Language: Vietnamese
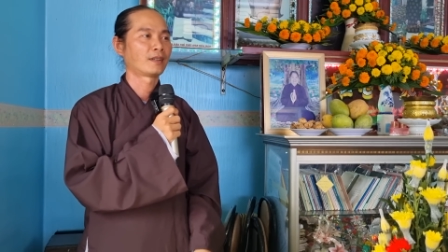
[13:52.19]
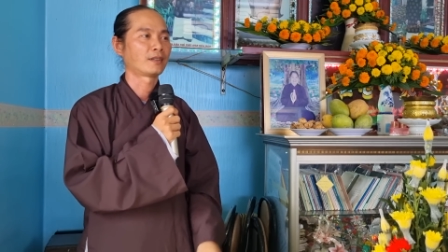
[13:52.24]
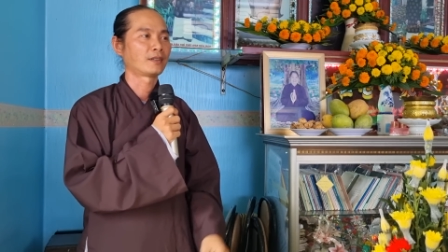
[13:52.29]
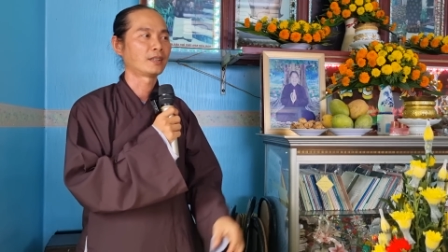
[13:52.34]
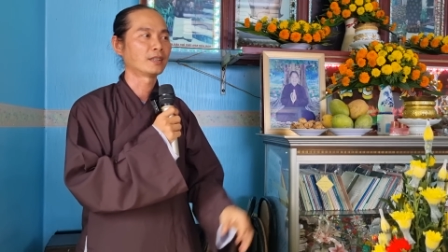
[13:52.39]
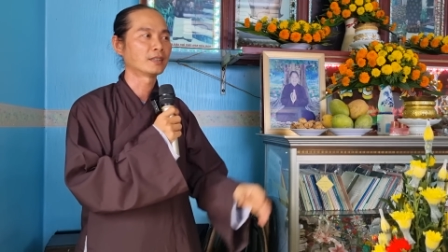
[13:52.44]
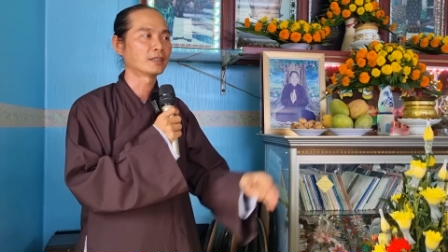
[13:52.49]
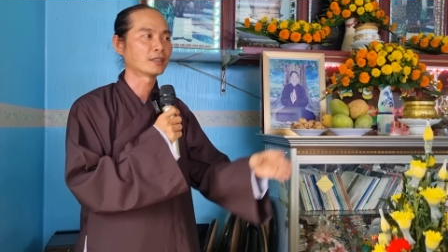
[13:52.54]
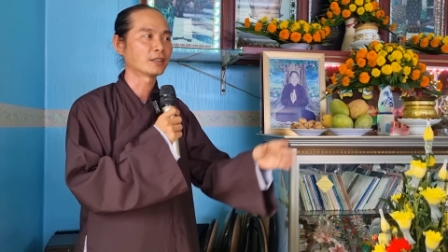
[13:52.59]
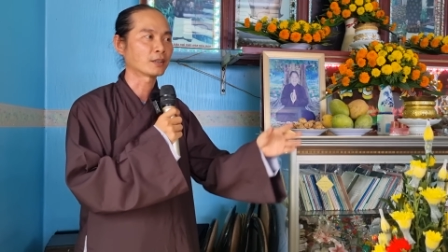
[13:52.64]

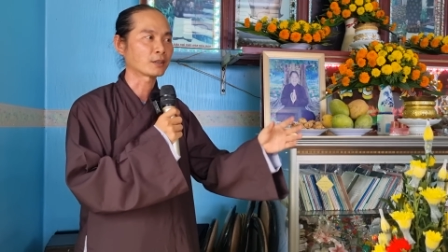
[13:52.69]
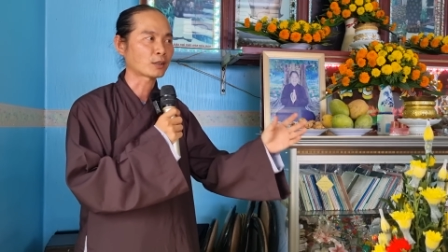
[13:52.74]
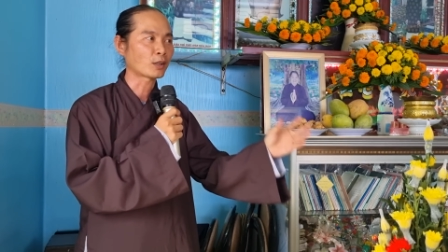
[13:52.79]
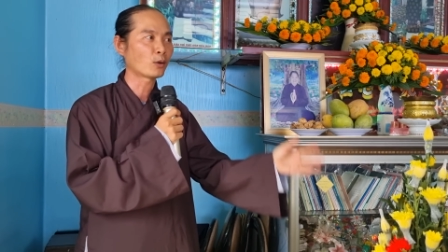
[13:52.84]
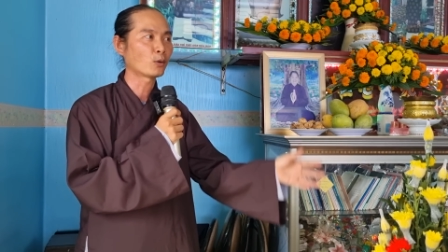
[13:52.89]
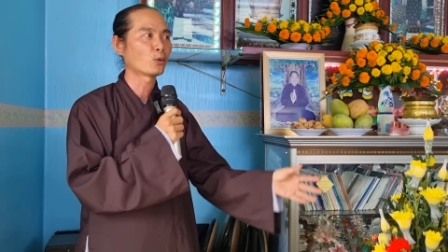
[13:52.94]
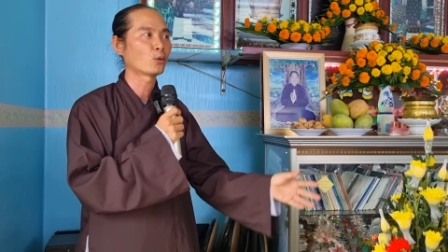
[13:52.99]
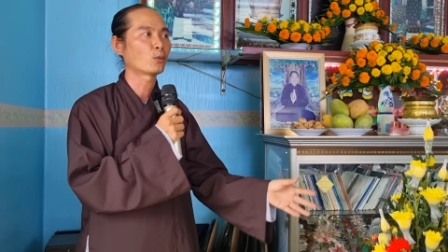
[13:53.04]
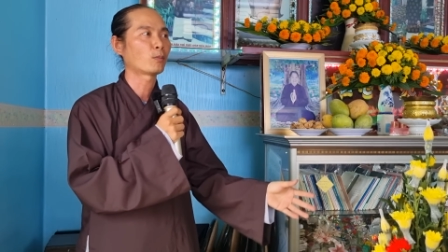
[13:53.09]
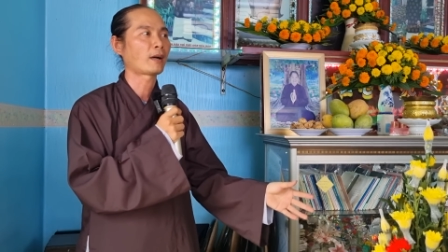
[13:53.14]
vừa
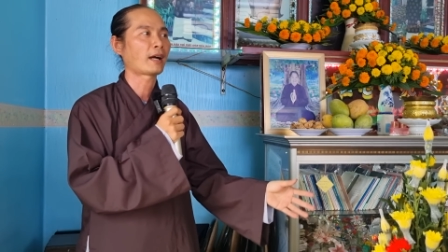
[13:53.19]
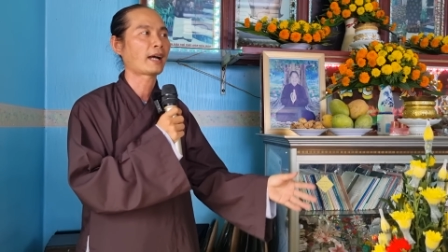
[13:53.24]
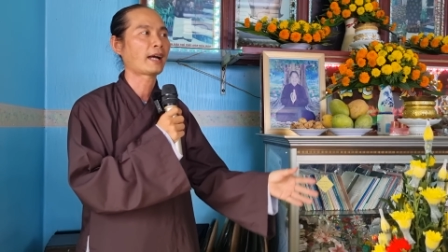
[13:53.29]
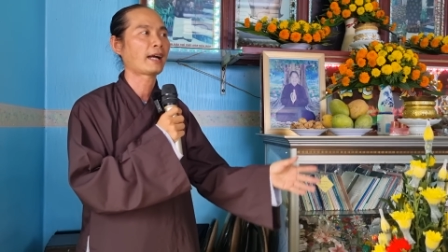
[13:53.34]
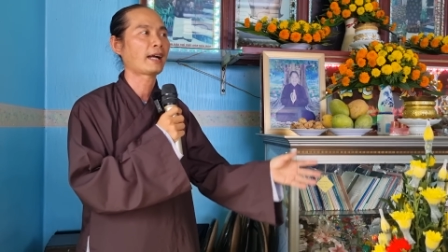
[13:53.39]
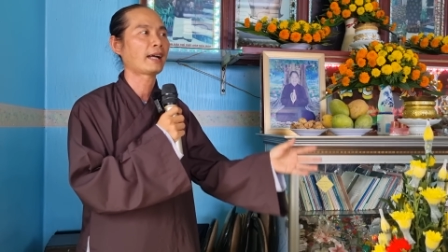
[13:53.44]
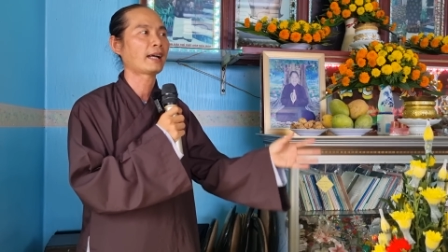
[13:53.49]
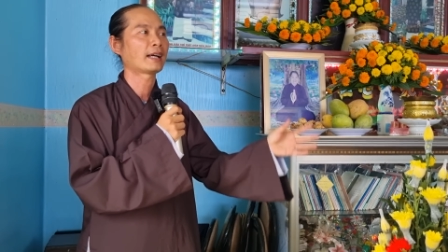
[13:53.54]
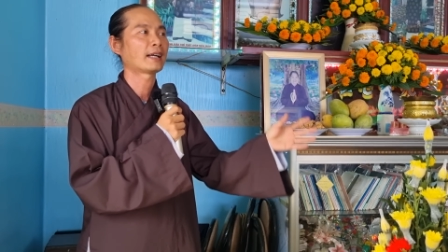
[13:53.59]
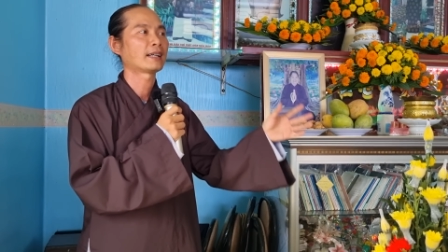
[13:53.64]
tu
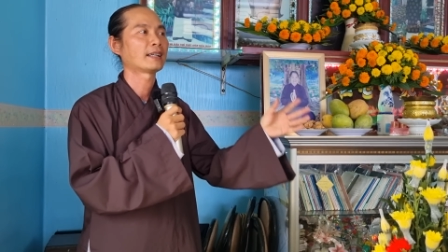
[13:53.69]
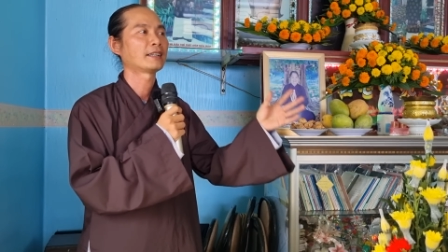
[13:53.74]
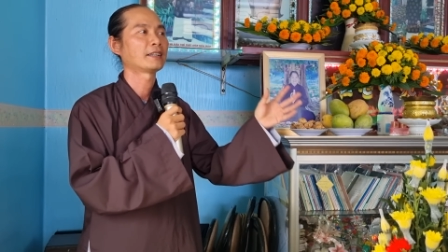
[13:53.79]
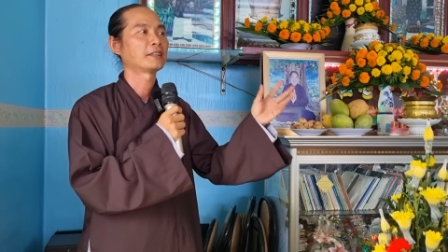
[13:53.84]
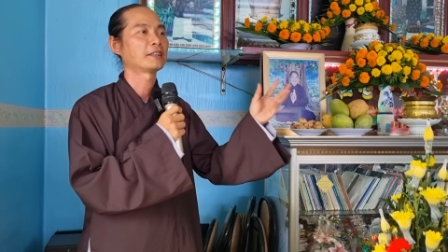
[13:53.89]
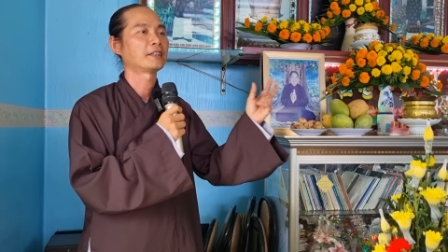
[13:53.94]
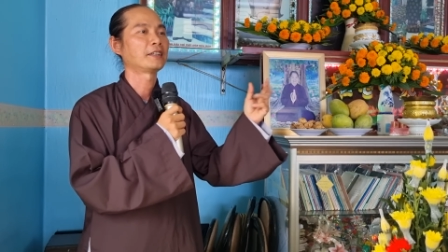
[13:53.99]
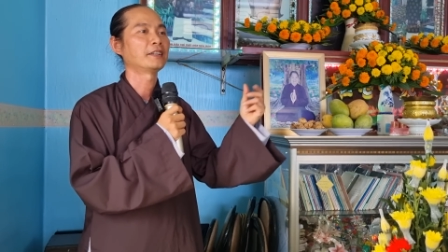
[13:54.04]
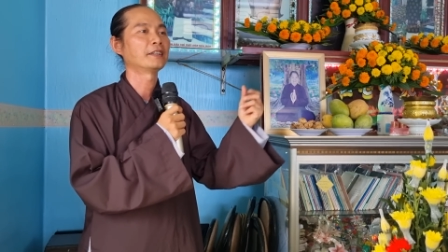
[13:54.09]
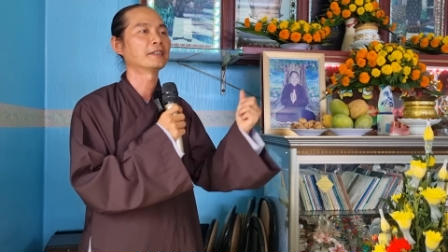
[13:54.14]
mà
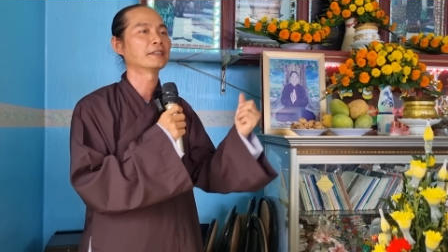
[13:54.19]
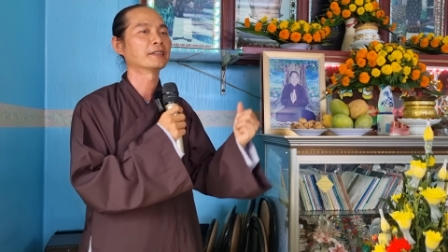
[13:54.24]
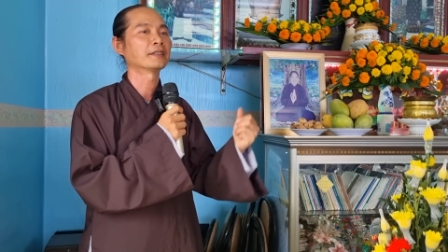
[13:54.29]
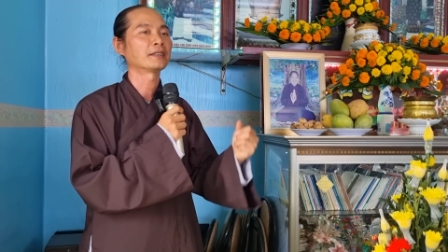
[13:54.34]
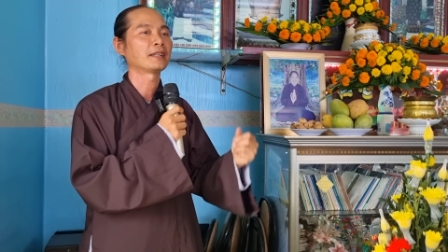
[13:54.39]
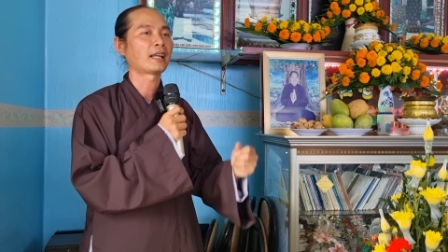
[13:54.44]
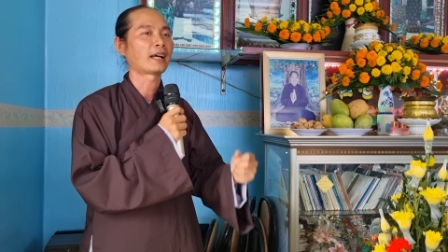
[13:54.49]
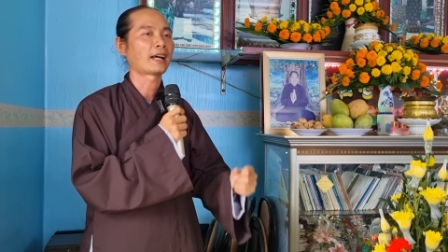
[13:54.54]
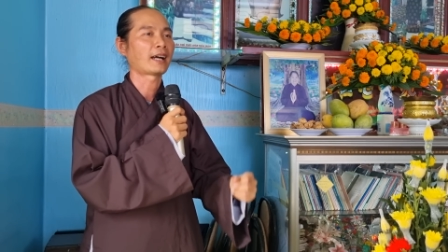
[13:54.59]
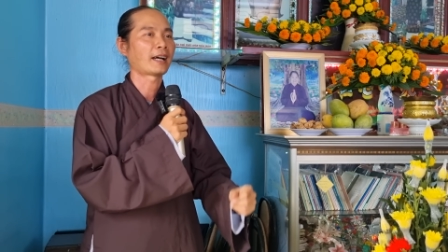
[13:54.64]

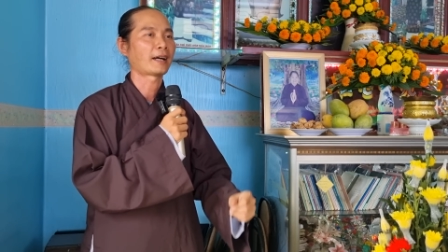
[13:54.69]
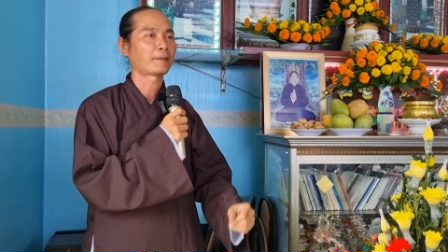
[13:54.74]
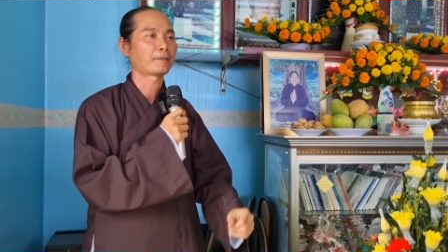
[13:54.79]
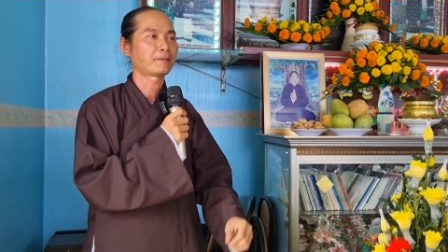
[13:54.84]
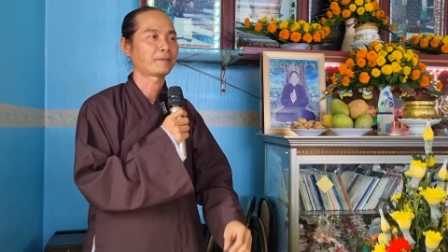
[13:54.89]
vừa là.